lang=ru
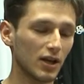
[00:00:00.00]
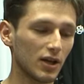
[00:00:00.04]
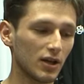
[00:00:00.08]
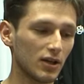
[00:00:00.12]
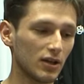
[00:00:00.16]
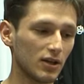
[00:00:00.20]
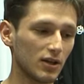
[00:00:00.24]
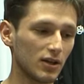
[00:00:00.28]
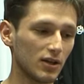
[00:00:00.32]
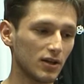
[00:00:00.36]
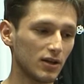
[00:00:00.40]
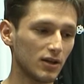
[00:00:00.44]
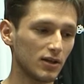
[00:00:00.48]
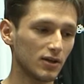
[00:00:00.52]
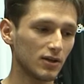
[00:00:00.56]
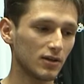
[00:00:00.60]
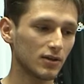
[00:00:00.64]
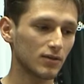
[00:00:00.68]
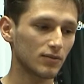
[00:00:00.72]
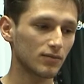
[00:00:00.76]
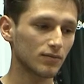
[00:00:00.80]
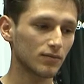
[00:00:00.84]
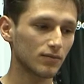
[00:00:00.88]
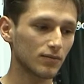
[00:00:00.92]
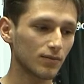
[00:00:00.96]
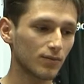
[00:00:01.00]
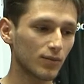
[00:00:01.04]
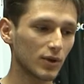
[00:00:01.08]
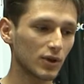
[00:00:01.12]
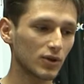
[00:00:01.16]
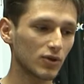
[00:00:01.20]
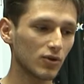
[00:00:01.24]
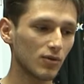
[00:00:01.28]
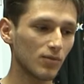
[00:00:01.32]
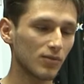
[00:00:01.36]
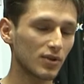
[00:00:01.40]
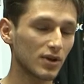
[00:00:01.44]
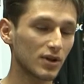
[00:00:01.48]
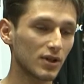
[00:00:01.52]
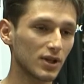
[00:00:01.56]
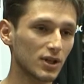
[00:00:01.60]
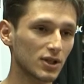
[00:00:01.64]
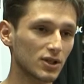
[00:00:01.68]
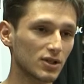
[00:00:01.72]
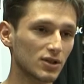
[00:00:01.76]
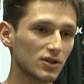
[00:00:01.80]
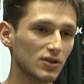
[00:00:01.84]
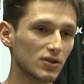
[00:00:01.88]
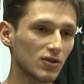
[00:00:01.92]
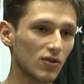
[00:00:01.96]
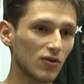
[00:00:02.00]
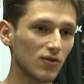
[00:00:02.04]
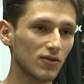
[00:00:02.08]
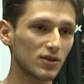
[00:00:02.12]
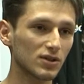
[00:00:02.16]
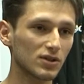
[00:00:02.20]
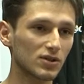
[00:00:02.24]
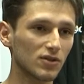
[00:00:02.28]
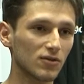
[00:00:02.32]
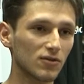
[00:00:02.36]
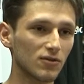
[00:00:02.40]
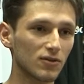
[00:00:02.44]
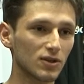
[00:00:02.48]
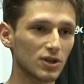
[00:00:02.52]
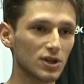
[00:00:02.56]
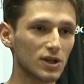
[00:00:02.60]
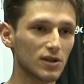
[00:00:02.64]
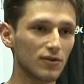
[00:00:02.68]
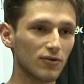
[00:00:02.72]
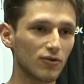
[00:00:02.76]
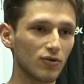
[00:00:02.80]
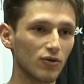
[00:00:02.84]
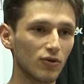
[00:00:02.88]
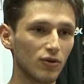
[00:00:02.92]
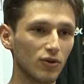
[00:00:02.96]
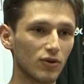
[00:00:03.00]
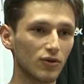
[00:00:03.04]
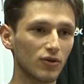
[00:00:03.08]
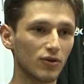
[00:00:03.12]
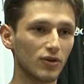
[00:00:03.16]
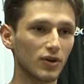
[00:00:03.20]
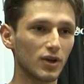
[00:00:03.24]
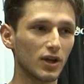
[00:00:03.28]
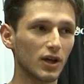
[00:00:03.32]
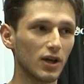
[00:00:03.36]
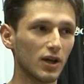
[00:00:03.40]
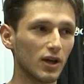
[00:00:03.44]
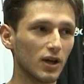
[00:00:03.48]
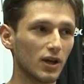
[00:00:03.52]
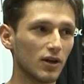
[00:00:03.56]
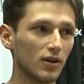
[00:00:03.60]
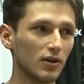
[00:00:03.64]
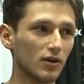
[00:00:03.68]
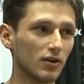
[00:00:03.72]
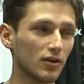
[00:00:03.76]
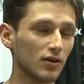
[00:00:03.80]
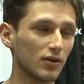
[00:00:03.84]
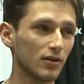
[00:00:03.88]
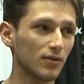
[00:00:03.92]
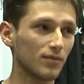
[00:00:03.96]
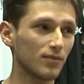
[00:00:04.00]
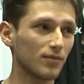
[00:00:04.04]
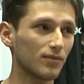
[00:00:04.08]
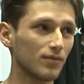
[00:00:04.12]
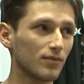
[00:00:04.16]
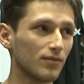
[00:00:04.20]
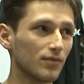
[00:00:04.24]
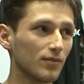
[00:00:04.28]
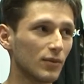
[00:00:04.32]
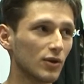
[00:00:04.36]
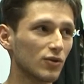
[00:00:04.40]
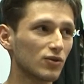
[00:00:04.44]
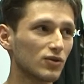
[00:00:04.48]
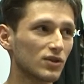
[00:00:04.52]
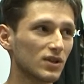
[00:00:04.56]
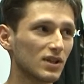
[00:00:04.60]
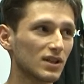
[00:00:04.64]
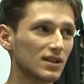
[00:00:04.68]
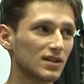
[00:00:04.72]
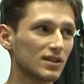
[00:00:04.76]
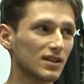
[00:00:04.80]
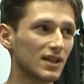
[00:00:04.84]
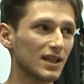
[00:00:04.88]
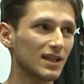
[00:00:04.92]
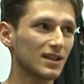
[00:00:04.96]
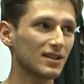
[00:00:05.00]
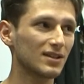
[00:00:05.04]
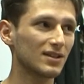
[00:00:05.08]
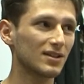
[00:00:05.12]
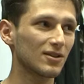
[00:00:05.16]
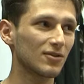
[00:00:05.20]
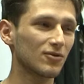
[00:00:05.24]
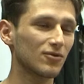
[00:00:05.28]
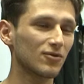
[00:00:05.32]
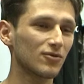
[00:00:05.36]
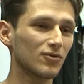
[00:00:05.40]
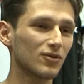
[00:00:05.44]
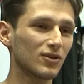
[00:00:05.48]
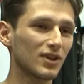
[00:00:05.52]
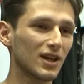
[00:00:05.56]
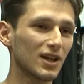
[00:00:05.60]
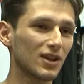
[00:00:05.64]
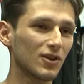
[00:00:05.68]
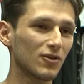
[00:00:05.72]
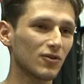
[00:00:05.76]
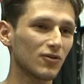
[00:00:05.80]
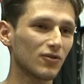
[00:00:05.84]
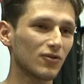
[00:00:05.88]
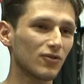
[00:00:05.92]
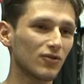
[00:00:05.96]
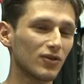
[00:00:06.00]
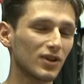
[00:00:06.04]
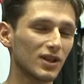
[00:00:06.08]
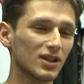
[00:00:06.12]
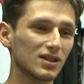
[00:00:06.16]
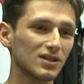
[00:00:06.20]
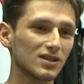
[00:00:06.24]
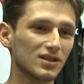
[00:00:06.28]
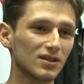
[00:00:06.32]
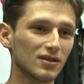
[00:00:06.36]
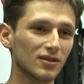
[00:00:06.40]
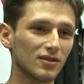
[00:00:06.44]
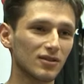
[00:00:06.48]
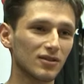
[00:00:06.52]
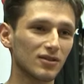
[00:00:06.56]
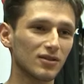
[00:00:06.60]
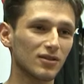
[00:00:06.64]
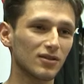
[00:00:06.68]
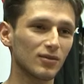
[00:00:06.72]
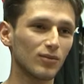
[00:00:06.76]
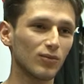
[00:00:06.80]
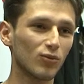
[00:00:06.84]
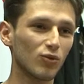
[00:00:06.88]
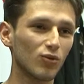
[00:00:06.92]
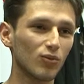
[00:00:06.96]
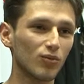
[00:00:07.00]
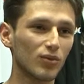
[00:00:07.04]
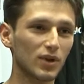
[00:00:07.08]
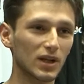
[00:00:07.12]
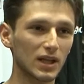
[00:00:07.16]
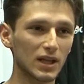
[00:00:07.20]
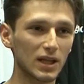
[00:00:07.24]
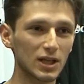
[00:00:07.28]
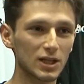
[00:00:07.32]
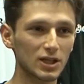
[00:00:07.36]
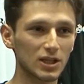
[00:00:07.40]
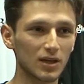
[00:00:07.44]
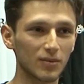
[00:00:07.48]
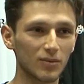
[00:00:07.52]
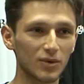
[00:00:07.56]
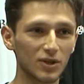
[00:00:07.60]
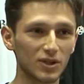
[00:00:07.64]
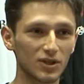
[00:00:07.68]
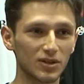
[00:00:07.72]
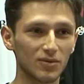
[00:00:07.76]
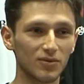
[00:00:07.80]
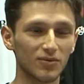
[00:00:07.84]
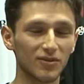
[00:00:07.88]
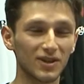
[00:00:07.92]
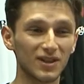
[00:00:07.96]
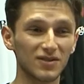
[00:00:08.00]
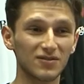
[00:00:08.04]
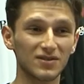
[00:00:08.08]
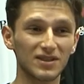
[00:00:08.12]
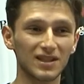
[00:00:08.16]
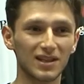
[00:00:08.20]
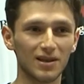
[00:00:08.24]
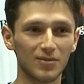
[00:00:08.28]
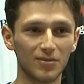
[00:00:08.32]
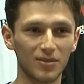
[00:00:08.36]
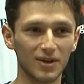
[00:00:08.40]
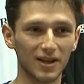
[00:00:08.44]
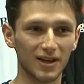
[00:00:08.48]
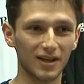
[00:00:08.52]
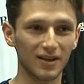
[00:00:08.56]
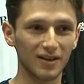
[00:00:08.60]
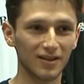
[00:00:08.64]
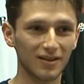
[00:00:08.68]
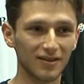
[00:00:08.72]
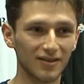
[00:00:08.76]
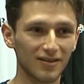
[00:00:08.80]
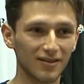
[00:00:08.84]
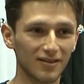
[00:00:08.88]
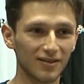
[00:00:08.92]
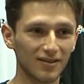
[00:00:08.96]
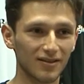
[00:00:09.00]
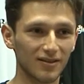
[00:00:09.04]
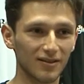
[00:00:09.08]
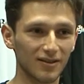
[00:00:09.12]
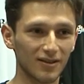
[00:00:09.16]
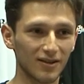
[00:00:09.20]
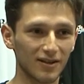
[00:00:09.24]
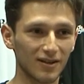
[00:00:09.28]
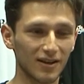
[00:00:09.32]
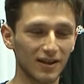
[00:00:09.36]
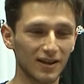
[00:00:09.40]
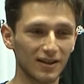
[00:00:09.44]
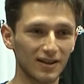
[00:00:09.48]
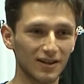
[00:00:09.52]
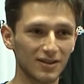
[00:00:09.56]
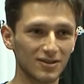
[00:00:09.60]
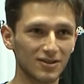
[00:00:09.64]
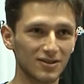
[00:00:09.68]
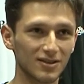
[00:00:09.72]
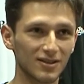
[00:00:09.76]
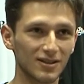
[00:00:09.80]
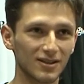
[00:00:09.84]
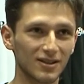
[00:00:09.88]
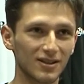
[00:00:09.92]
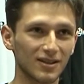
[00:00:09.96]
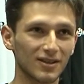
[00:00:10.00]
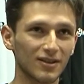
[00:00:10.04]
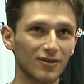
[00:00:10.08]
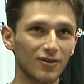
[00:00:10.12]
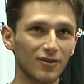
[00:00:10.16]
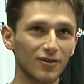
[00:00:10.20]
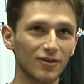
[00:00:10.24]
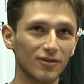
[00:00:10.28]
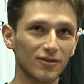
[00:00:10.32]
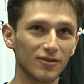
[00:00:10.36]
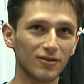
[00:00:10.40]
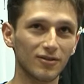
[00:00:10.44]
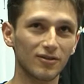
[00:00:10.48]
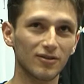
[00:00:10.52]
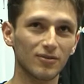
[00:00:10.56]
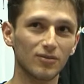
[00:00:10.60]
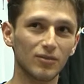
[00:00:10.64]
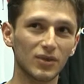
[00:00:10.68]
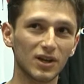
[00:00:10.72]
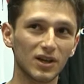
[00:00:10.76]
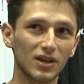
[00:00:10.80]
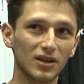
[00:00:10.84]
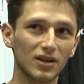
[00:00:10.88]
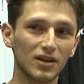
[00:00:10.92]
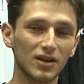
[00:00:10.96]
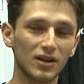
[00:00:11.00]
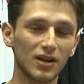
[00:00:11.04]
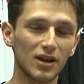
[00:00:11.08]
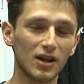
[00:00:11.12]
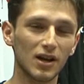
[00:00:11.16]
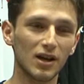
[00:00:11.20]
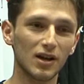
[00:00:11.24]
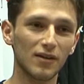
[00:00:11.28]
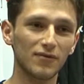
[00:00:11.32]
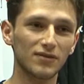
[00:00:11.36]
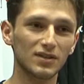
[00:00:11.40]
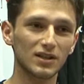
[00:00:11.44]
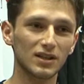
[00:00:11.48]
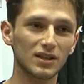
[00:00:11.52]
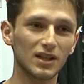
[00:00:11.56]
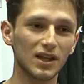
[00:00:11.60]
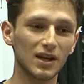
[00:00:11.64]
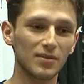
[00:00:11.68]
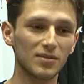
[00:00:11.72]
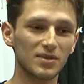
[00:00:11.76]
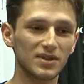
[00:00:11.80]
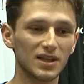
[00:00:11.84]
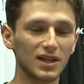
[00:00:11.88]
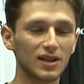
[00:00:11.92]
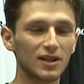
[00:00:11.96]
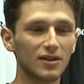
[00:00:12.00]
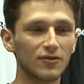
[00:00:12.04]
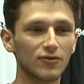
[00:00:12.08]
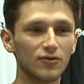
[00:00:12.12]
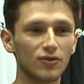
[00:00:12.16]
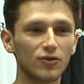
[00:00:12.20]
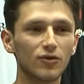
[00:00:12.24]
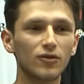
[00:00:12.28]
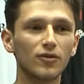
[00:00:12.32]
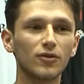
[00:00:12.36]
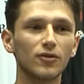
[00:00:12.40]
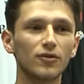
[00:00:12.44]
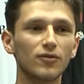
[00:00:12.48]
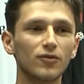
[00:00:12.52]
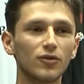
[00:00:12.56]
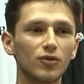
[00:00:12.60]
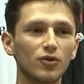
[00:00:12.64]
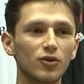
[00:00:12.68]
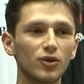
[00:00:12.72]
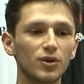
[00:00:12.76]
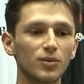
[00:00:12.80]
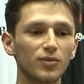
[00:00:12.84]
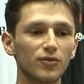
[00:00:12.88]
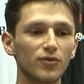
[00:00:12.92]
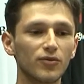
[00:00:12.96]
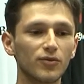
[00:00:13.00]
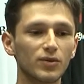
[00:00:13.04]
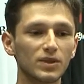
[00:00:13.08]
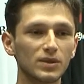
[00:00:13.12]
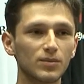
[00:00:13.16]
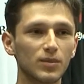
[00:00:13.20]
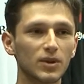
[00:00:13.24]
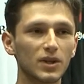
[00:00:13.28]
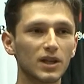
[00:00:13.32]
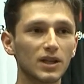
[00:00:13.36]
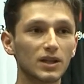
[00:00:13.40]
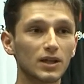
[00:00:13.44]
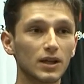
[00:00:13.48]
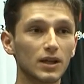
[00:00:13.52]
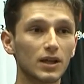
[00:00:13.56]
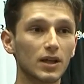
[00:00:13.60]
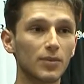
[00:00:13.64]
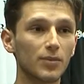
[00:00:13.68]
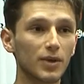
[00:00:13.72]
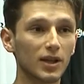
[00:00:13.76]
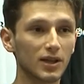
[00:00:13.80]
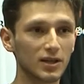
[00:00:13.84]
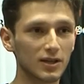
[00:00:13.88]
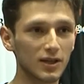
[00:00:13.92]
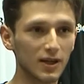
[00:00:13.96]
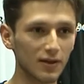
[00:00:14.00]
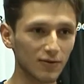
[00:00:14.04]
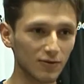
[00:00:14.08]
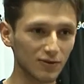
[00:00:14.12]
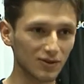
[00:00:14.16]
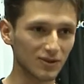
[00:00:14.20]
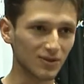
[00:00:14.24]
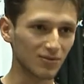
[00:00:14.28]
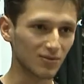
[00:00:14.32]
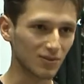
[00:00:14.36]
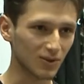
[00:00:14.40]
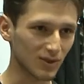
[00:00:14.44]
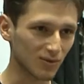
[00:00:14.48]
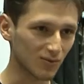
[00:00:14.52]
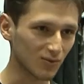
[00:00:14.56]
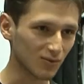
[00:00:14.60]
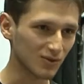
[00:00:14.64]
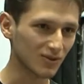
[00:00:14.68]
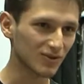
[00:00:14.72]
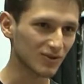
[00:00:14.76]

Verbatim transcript: и Потом продажи снова-снова шли в гору. Э, могу сказать такую тайну. У нас э, бум продаж обычно бывает в декабре. А также э, мы всегда обязательно выходим с палаткой на 5 августа, потому